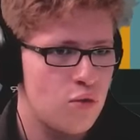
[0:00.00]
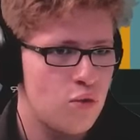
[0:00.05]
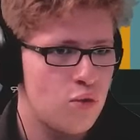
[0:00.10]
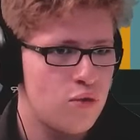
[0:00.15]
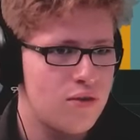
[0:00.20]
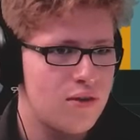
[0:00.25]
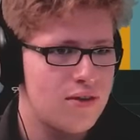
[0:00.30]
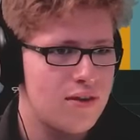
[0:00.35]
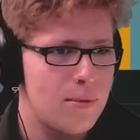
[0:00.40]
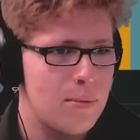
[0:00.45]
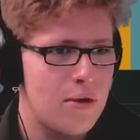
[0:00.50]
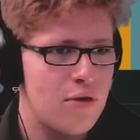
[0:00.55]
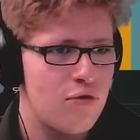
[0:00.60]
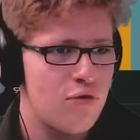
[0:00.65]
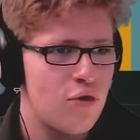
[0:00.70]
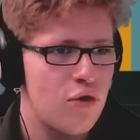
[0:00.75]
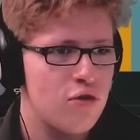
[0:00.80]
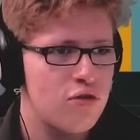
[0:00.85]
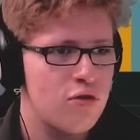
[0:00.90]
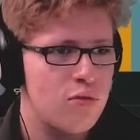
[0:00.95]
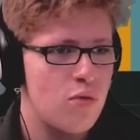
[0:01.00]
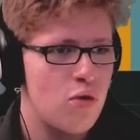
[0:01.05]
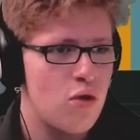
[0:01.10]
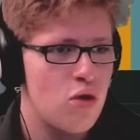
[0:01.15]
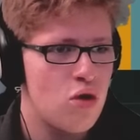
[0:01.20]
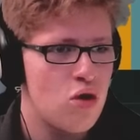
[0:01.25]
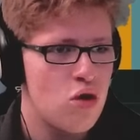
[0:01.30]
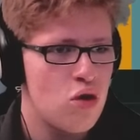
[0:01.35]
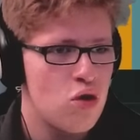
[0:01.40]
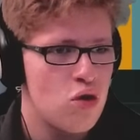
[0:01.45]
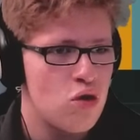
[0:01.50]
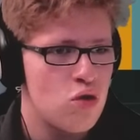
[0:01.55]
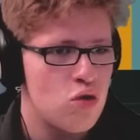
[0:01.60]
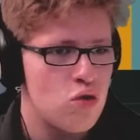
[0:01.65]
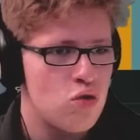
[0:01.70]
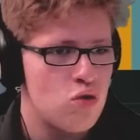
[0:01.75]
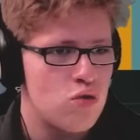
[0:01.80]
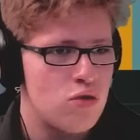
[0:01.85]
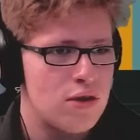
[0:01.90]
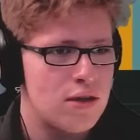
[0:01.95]
Du coup, ça, ça pas forcément
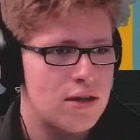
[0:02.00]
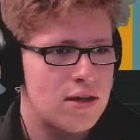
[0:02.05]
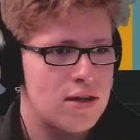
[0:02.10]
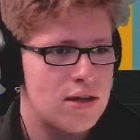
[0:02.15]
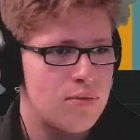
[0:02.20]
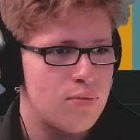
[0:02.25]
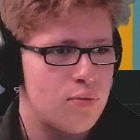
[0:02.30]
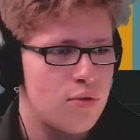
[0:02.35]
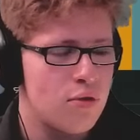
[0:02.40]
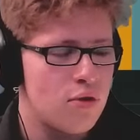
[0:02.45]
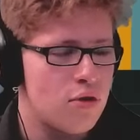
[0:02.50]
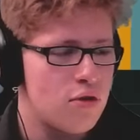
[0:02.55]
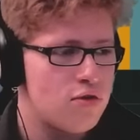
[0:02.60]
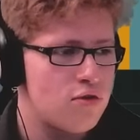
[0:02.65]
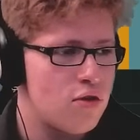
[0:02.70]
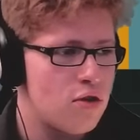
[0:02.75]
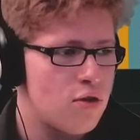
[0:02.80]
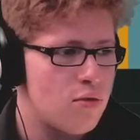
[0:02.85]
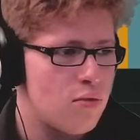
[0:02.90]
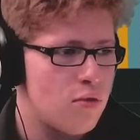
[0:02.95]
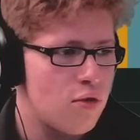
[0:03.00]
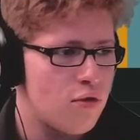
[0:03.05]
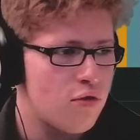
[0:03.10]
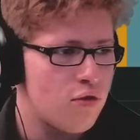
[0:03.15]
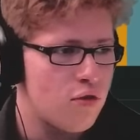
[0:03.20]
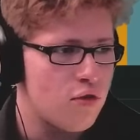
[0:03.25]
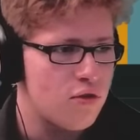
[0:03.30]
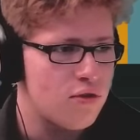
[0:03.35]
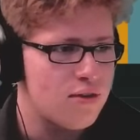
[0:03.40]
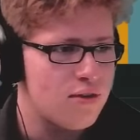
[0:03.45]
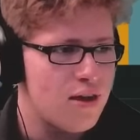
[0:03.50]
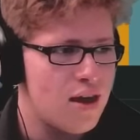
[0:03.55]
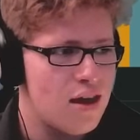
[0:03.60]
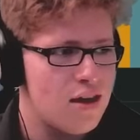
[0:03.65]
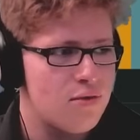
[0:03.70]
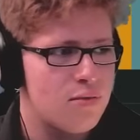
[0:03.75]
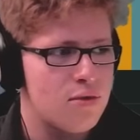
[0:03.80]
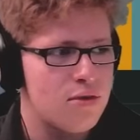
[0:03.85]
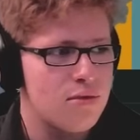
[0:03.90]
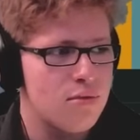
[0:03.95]
une équipe euh, seulement
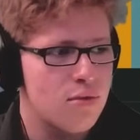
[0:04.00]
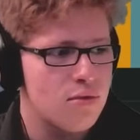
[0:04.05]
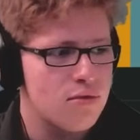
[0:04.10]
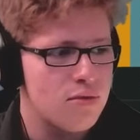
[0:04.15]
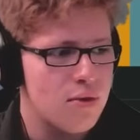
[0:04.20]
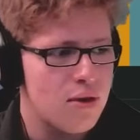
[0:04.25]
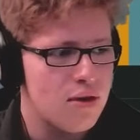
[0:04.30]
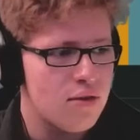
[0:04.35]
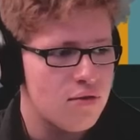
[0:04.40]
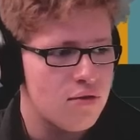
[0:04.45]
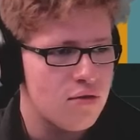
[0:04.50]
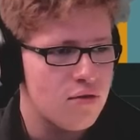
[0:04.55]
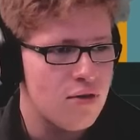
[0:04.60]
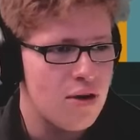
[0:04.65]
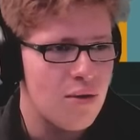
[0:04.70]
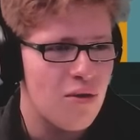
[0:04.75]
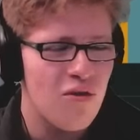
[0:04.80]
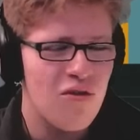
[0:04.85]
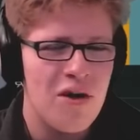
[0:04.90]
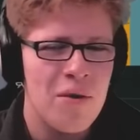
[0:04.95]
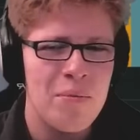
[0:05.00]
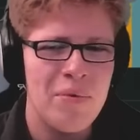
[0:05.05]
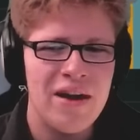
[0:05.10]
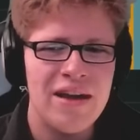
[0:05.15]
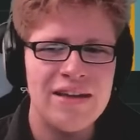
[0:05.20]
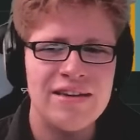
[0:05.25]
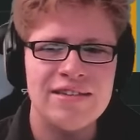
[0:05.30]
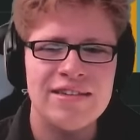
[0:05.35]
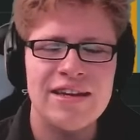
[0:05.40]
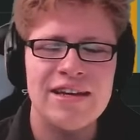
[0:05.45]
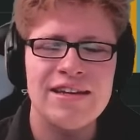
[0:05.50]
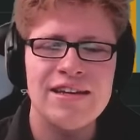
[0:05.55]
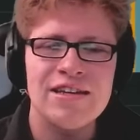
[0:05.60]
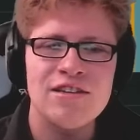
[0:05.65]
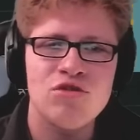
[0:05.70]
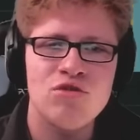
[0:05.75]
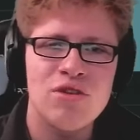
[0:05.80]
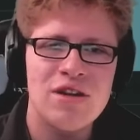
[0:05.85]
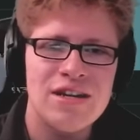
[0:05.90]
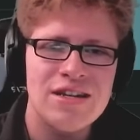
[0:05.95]
française, mais bon, pas grave. On, va, va pas être très
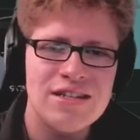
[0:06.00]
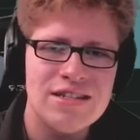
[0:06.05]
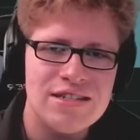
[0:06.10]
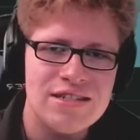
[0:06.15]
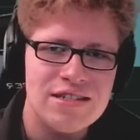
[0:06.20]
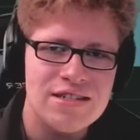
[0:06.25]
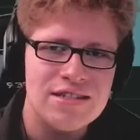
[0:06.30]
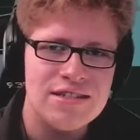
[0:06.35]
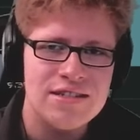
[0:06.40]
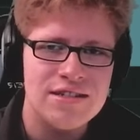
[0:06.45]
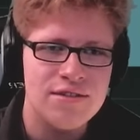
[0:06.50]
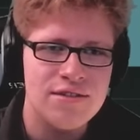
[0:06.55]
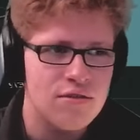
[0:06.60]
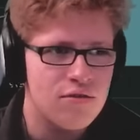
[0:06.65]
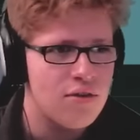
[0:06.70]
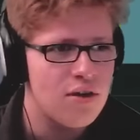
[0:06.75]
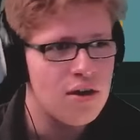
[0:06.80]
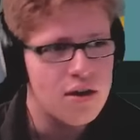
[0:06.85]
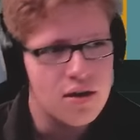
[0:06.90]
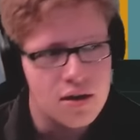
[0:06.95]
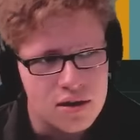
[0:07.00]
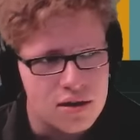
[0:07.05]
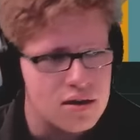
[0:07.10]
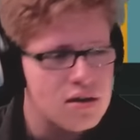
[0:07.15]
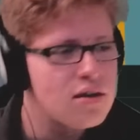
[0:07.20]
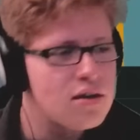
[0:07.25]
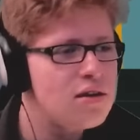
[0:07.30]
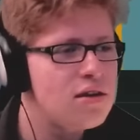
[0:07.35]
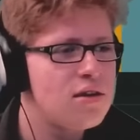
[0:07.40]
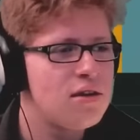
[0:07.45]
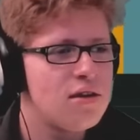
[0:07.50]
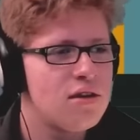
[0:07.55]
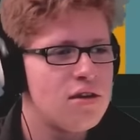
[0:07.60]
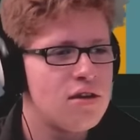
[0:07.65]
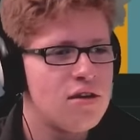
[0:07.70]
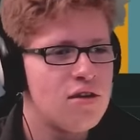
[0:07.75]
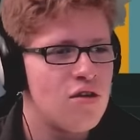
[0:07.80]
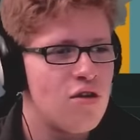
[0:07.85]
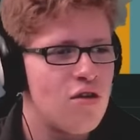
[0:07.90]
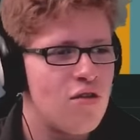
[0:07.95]
nationaliste ici. On va,
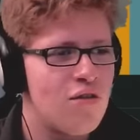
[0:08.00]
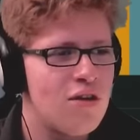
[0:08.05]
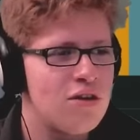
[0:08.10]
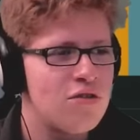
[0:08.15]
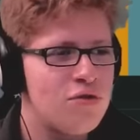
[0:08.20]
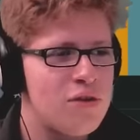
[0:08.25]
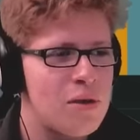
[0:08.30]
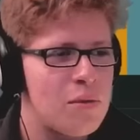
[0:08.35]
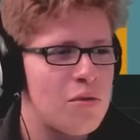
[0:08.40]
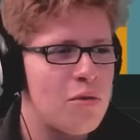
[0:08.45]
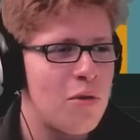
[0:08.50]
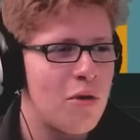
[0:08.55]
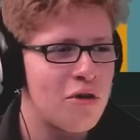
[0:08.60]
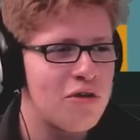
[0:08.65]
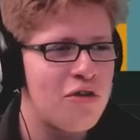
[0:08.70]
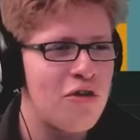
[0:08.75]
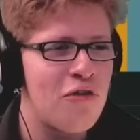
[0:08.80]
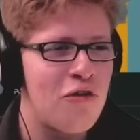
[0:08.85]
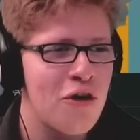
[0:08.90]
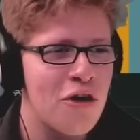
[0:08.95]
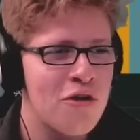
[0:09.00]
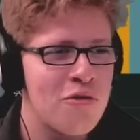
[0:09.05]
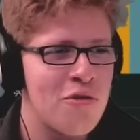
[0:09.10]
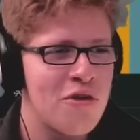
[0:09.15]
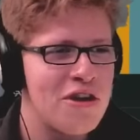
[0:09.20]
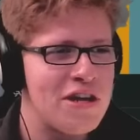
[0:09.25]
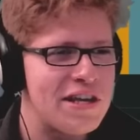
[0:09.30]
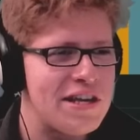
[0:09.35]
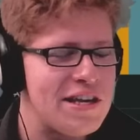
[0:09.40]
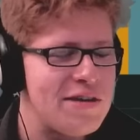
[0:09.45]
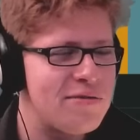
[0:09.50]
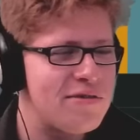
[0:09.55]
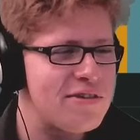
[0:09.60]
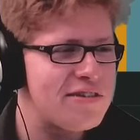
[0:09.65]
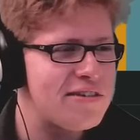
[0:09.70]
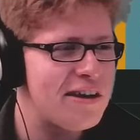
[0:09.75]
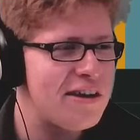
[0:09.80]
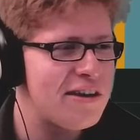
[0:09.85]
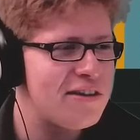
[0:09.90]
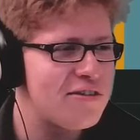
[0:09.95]
va tout simplement se faire une bonne équipe,
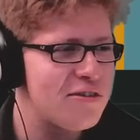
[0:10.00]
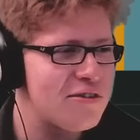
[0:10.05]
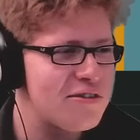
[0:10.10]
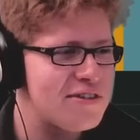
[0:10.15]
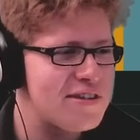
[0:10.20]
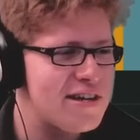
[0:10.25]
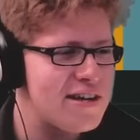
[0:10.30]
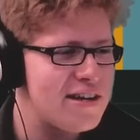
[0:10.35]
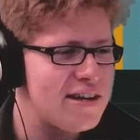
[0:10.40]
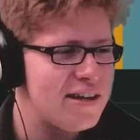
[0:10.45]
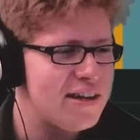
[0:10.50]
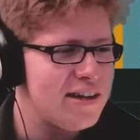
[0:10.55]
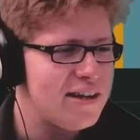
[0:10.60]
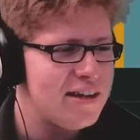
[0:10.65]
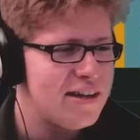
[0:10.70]
c'est ça l'essentiel.